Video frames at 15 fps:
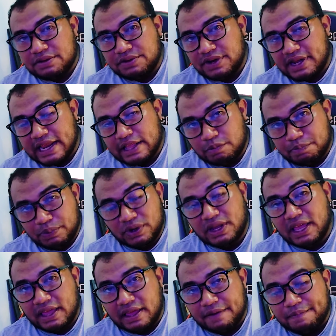de crédito. Por
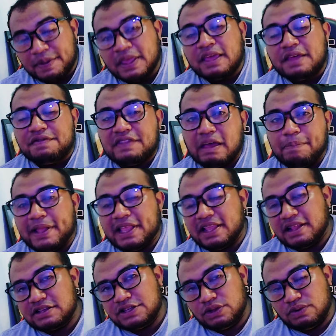quê? Dependendo da
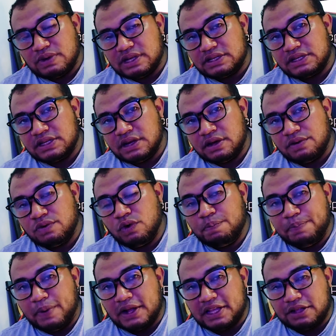situação, o
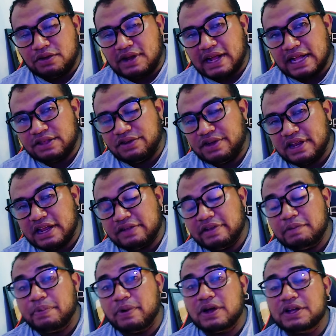portador do cartão de crédito ele
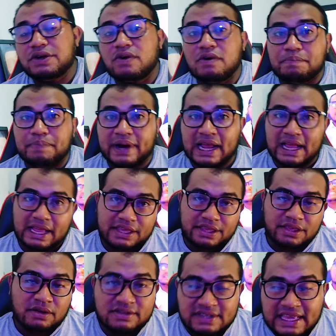pode comprar. E
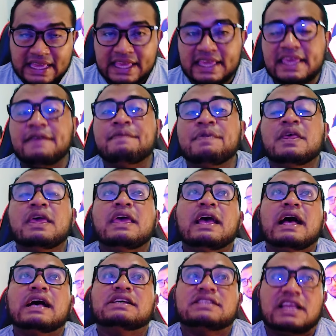eu sei que
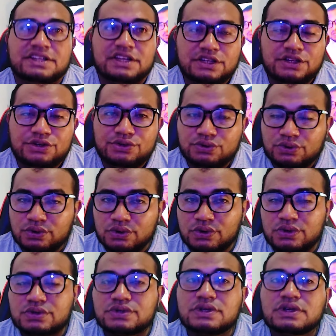as taxas de
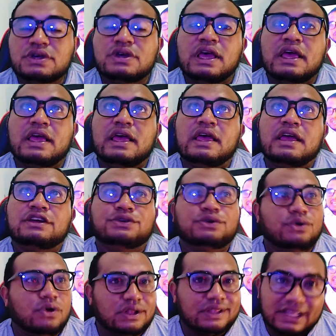juros, é, juro
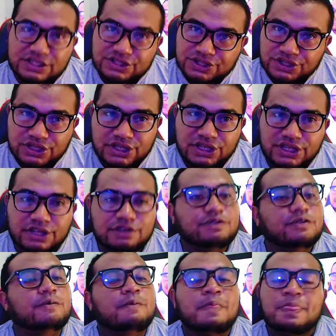
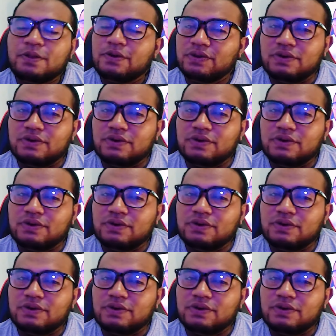rotativo, tudo